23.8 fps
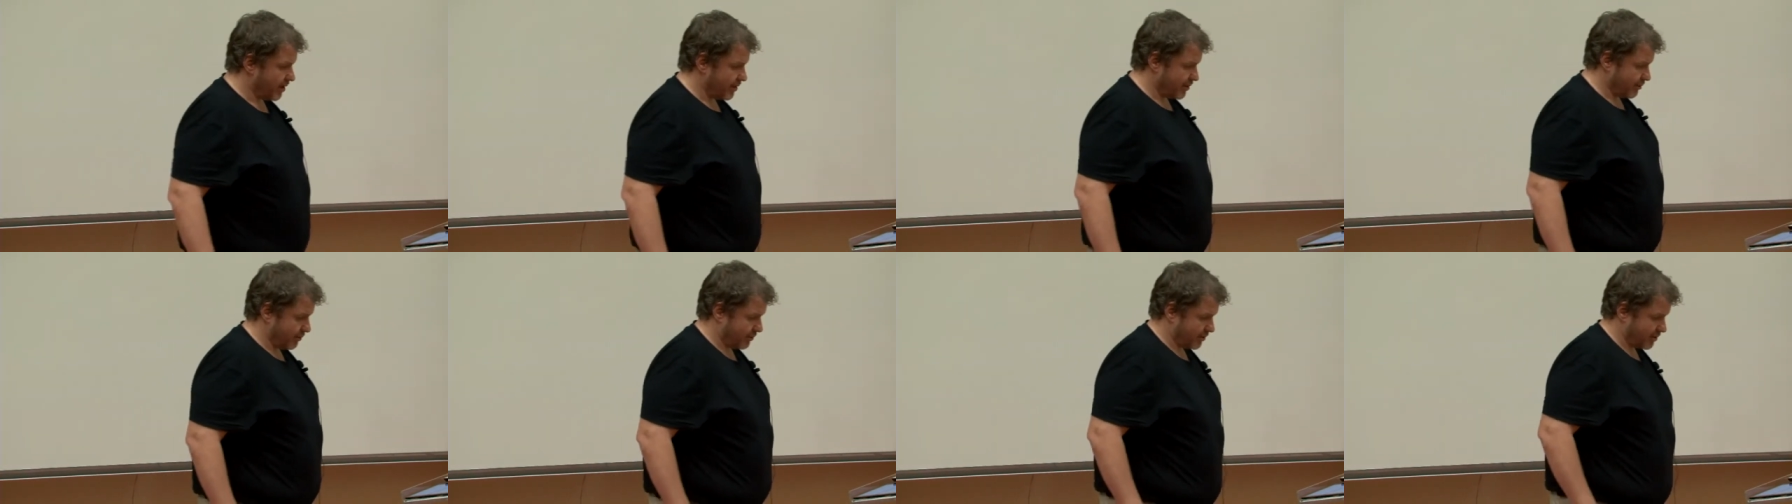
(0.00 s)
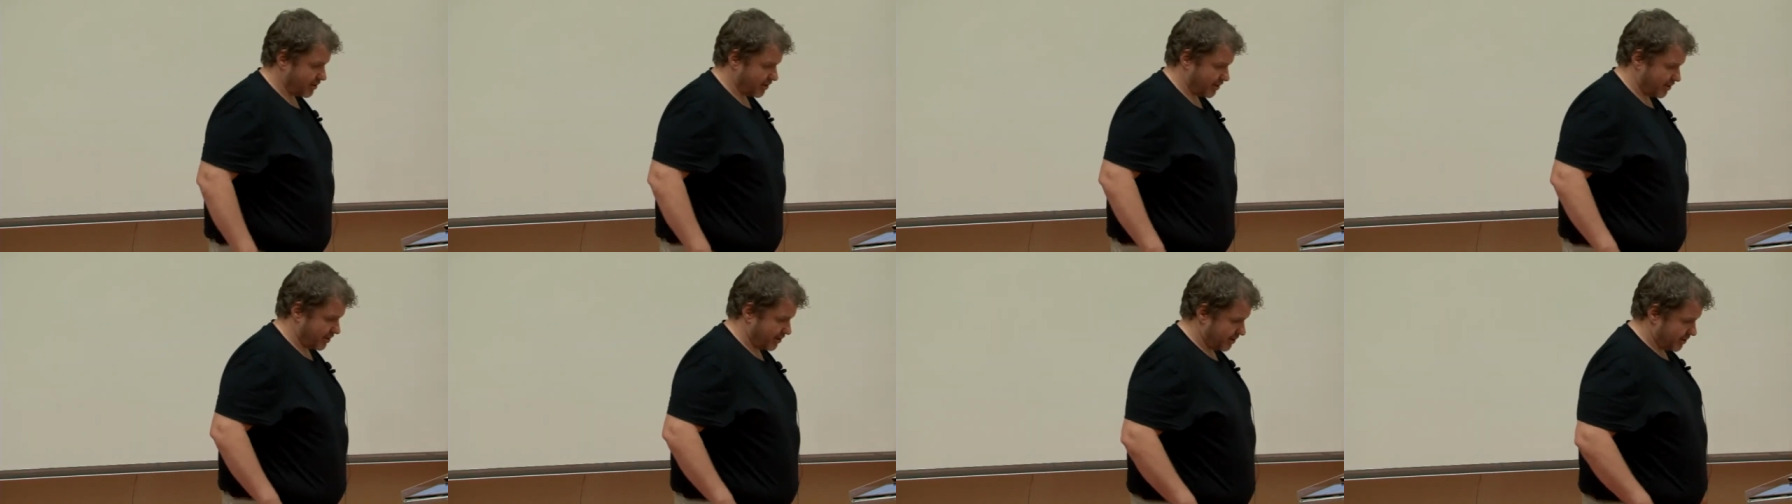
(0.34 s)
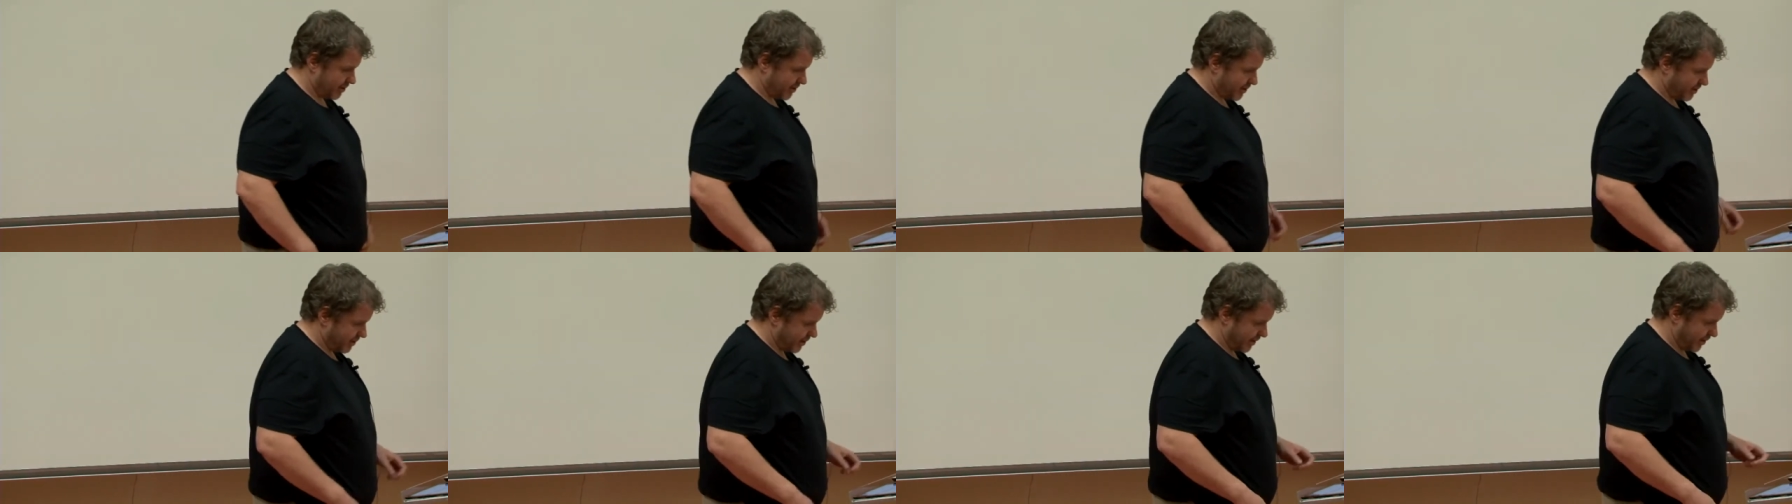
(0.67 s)
Donc
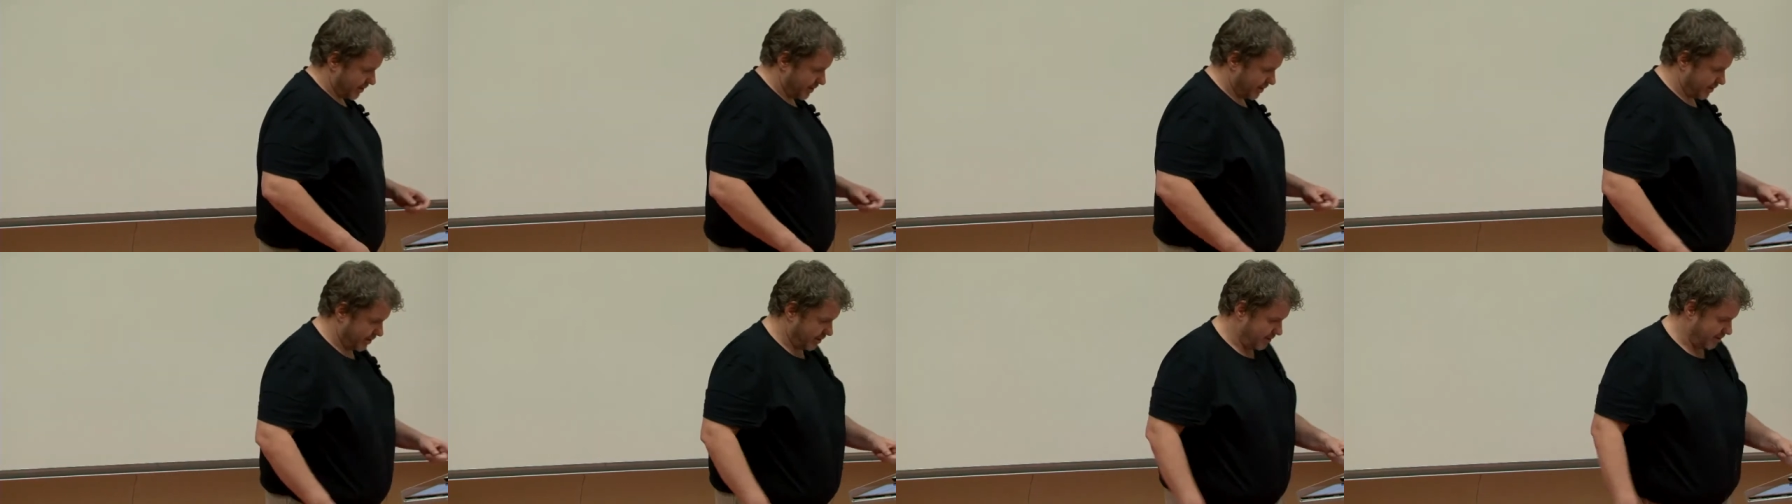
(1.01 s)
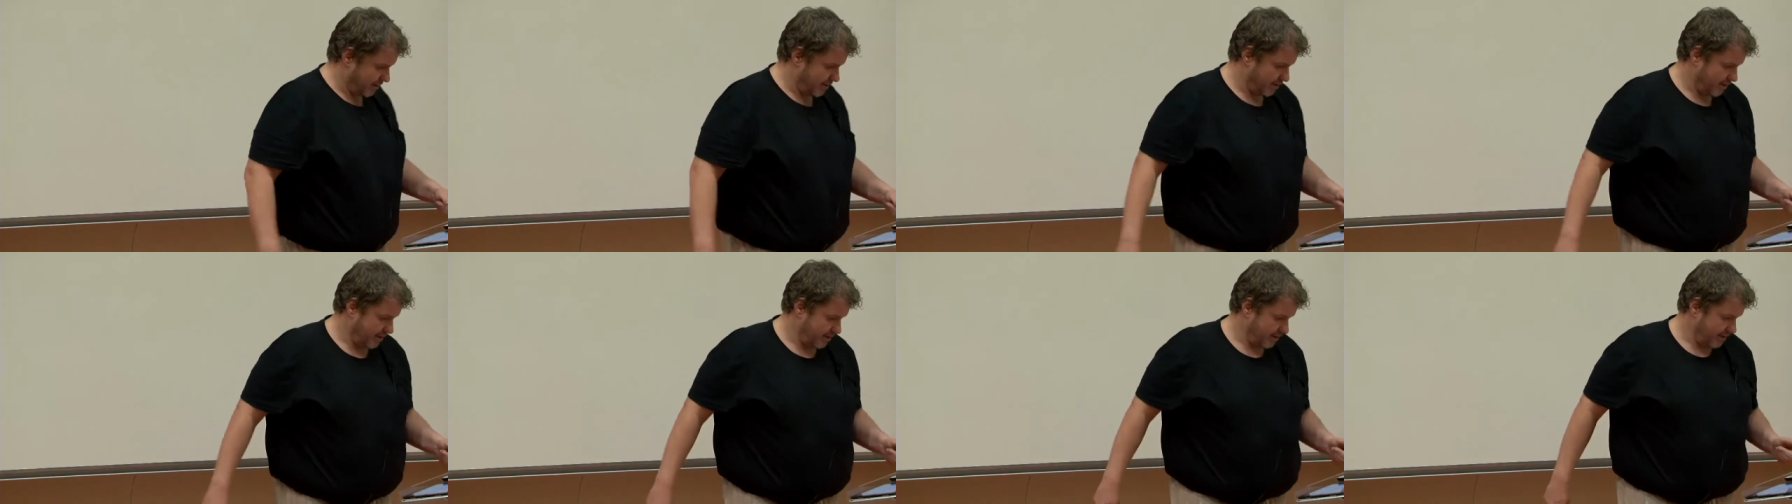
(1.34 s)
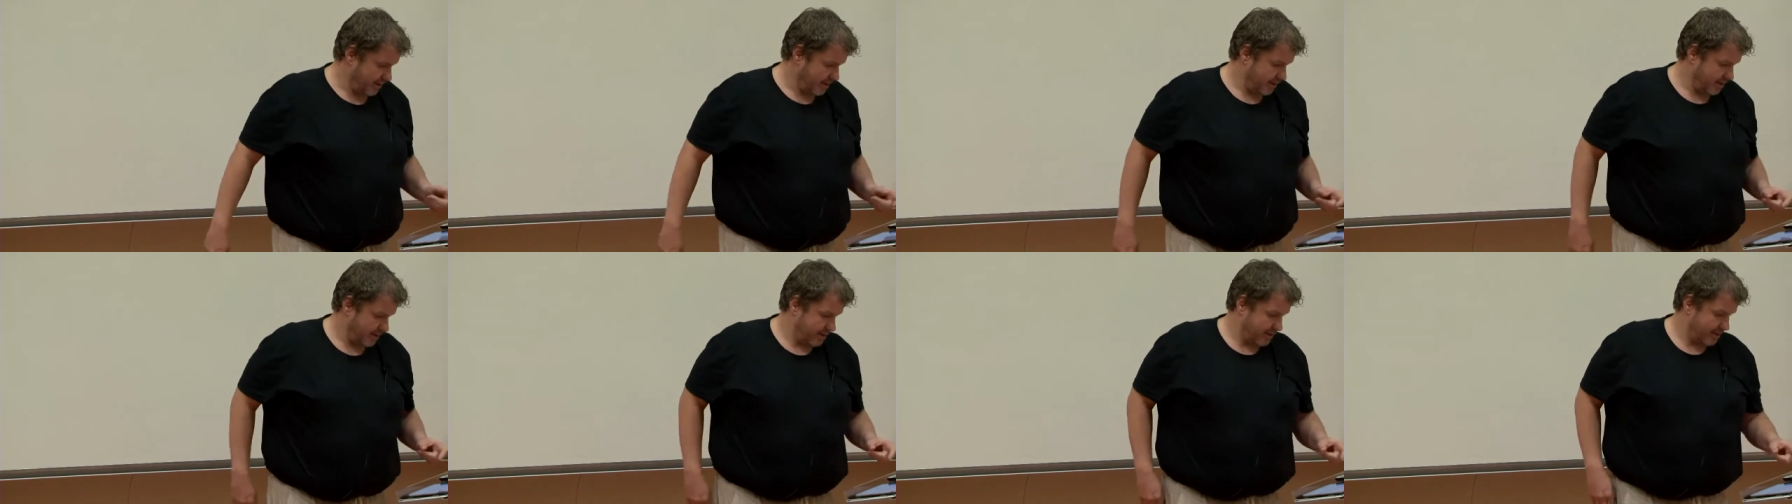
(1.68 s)
c'est
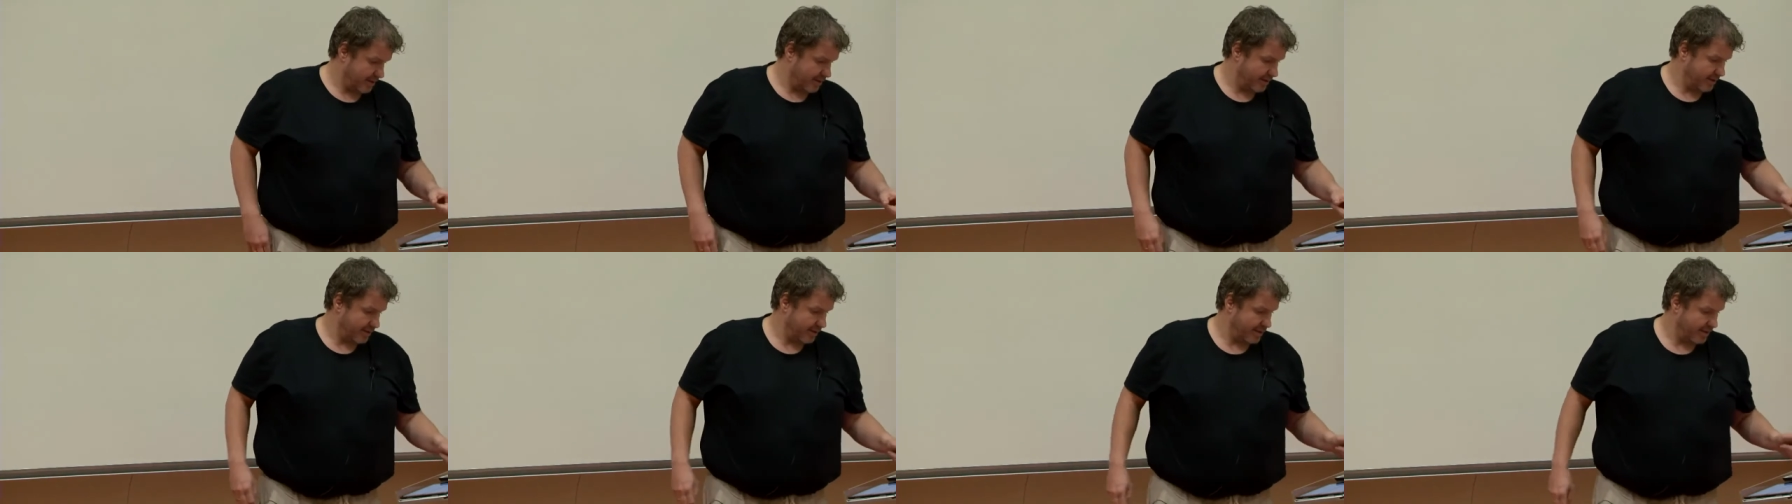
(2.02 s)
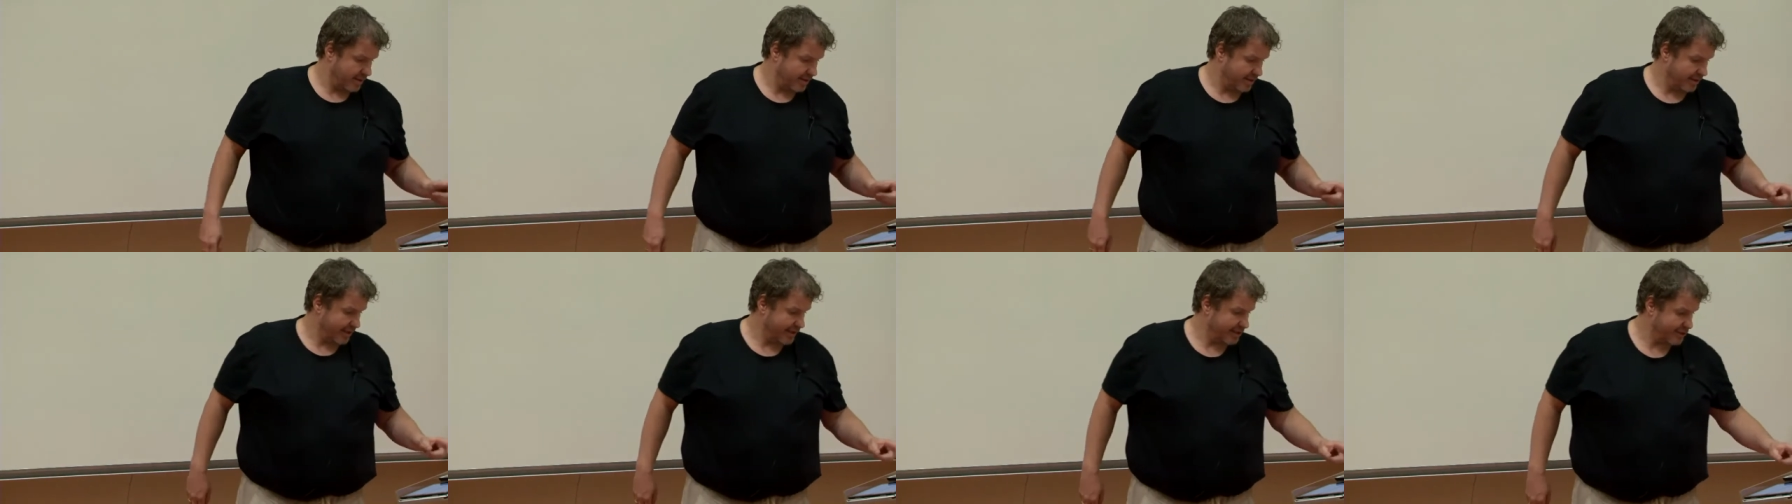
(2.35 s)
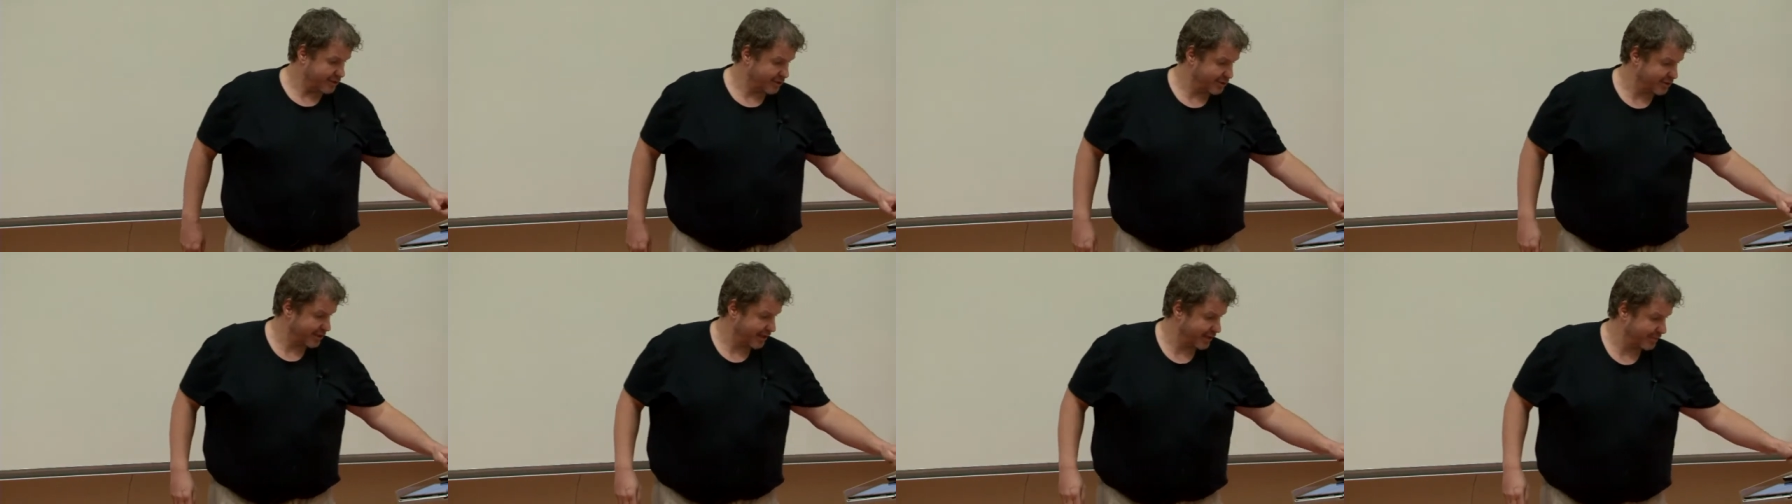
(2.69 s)

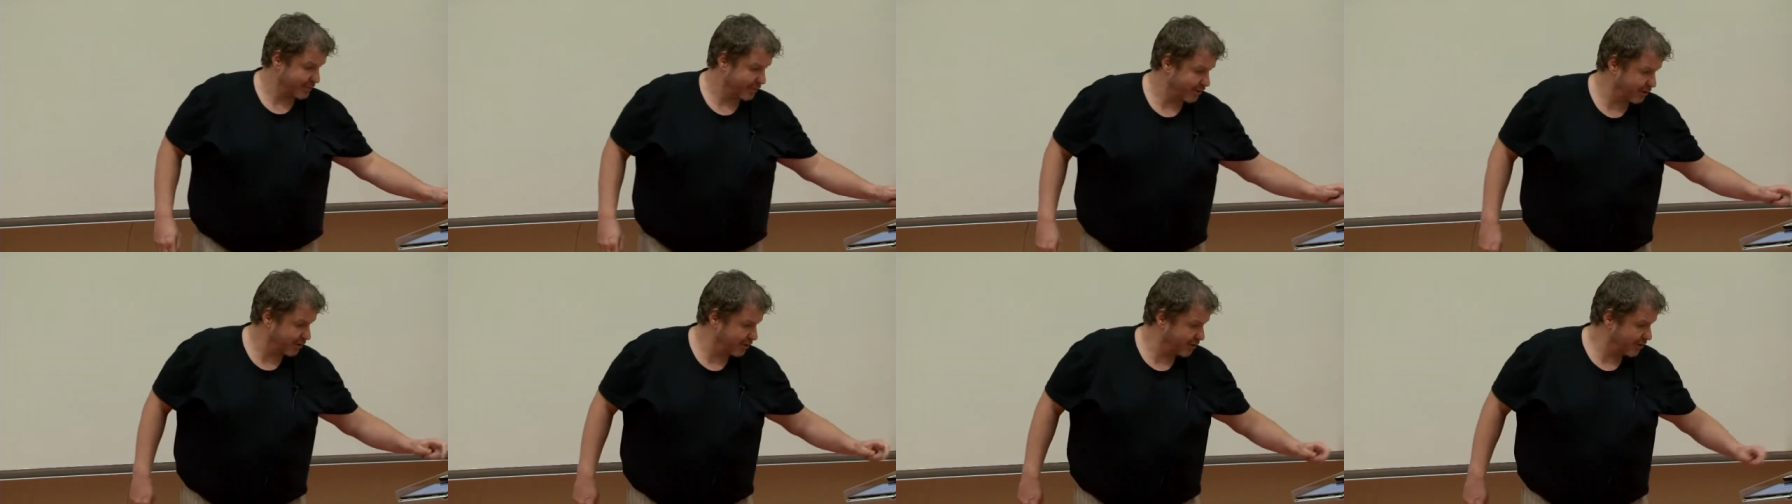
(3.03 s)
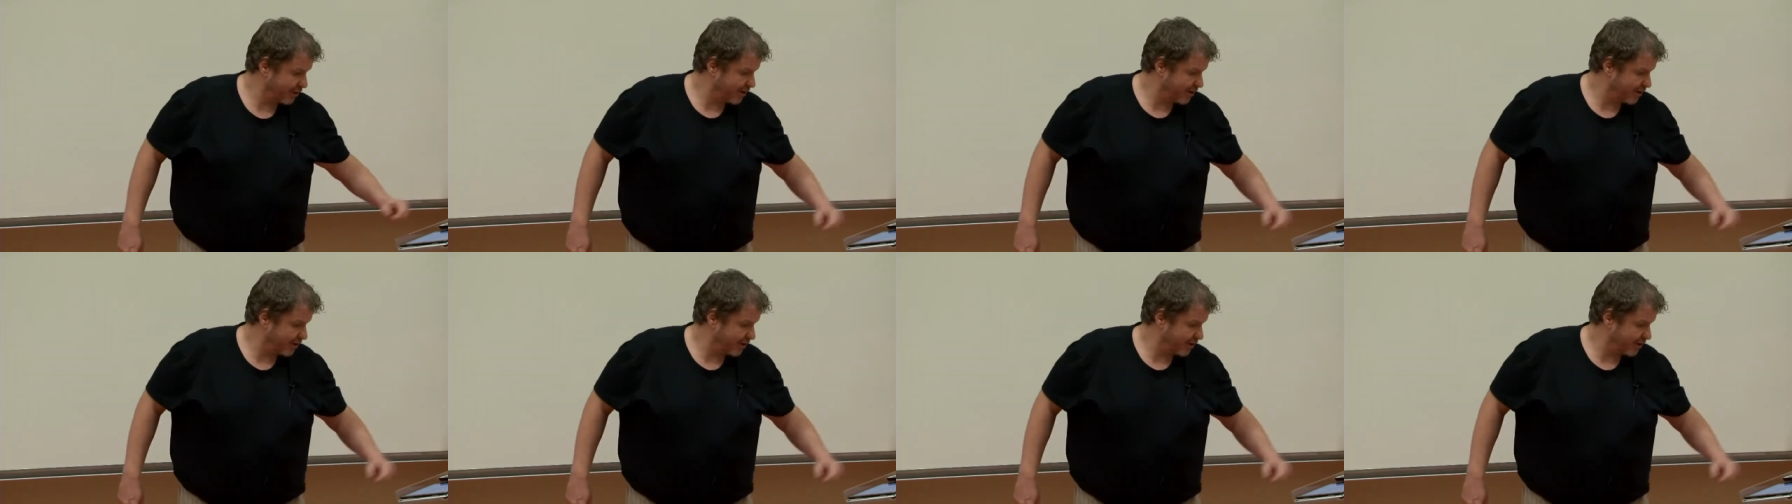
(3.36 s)
essentiellement